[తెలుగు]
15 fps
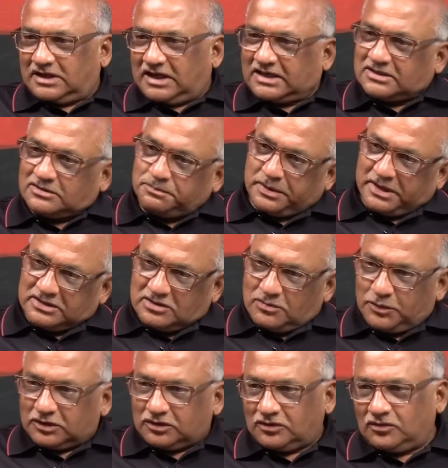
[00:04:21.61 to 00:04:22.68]
దేశం ప్రజలు
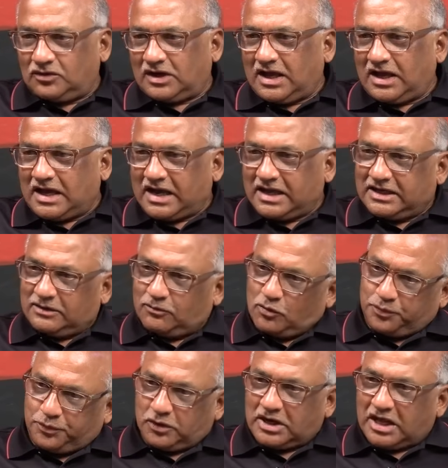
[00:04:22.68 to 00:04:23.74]
మొత్తం కూడా ఆయన్ని
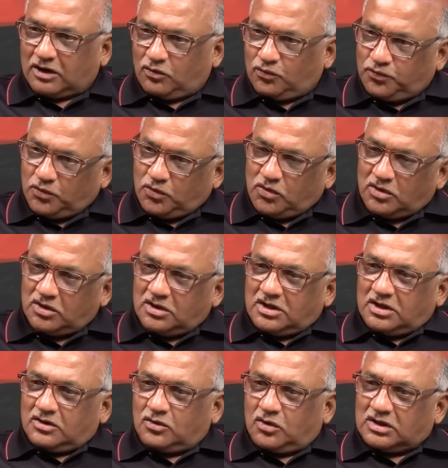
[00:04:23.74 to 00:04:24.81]
ఒప్పుకున్నారు నువ్వు
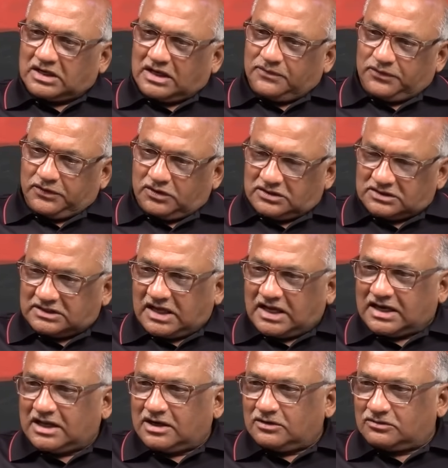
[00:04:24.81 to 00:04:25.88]
నూట యాభై ఒక్క
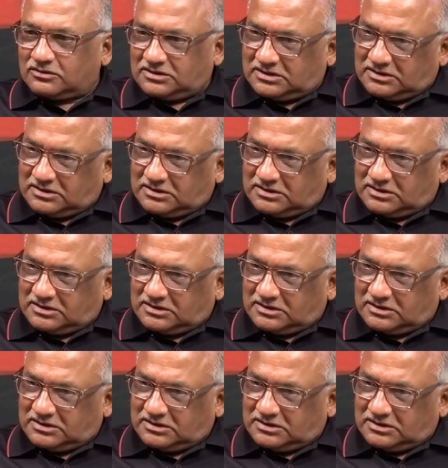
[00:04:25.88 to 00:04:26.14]
స్థానాలు